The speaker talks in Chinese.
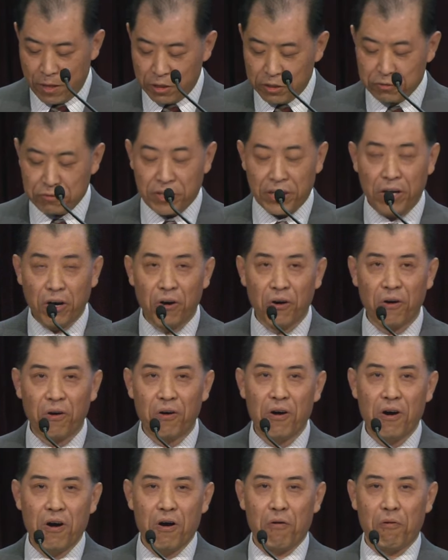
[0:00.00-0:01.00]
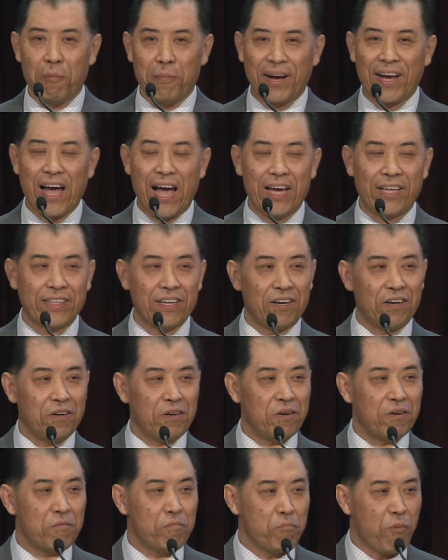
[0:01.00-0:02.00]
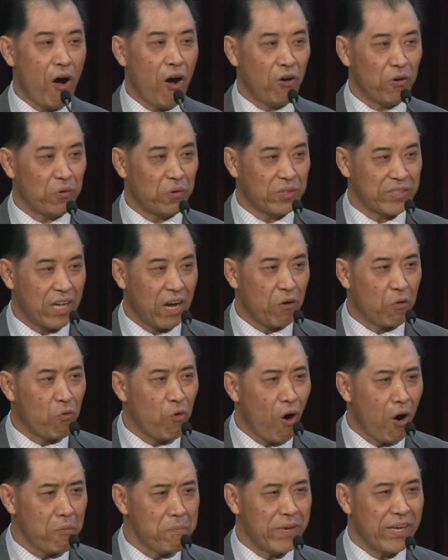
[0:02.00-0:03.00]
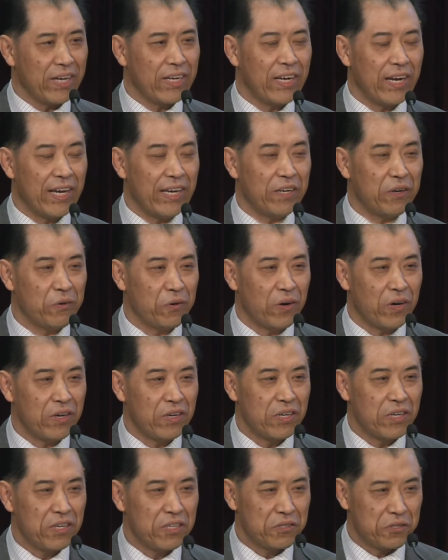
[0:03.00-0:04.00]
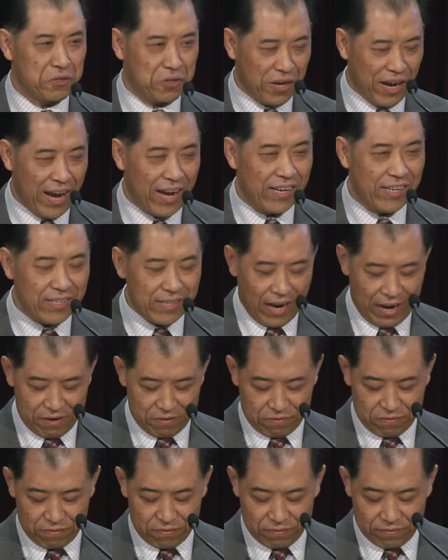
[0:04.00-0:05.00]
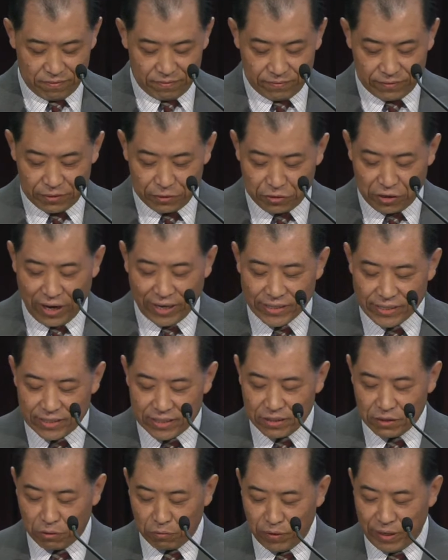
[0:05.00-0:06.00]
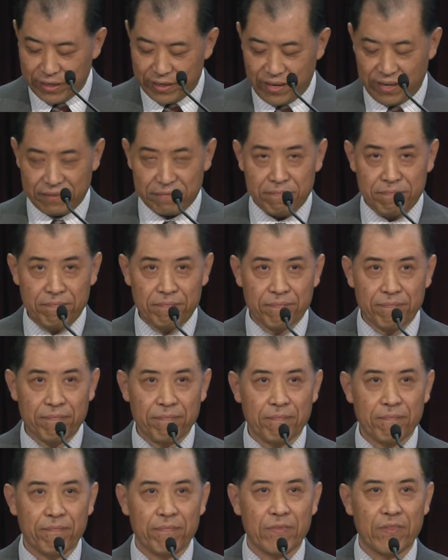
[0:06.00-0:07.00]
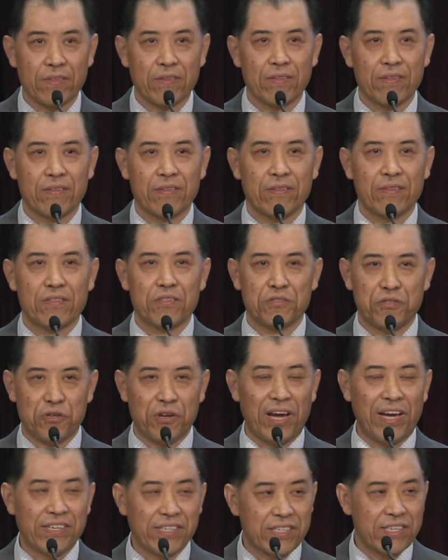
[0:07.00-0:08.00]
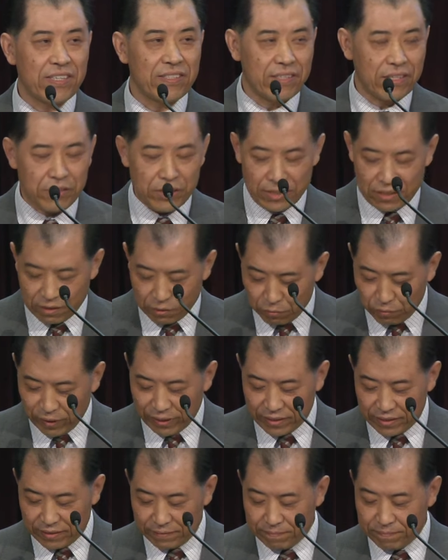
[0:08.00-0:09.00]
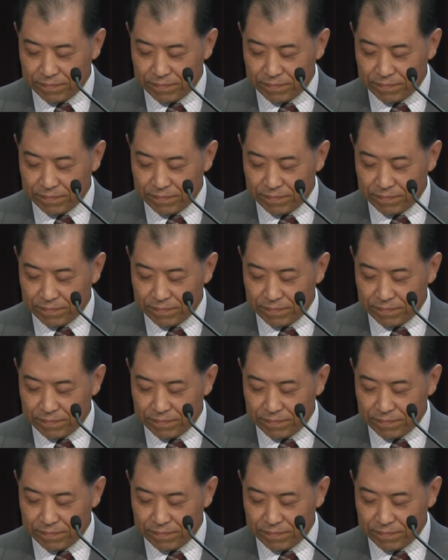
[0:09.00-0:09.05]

最后，我们看到保罗，他光明磊落，全然、全心的为人，全身为人。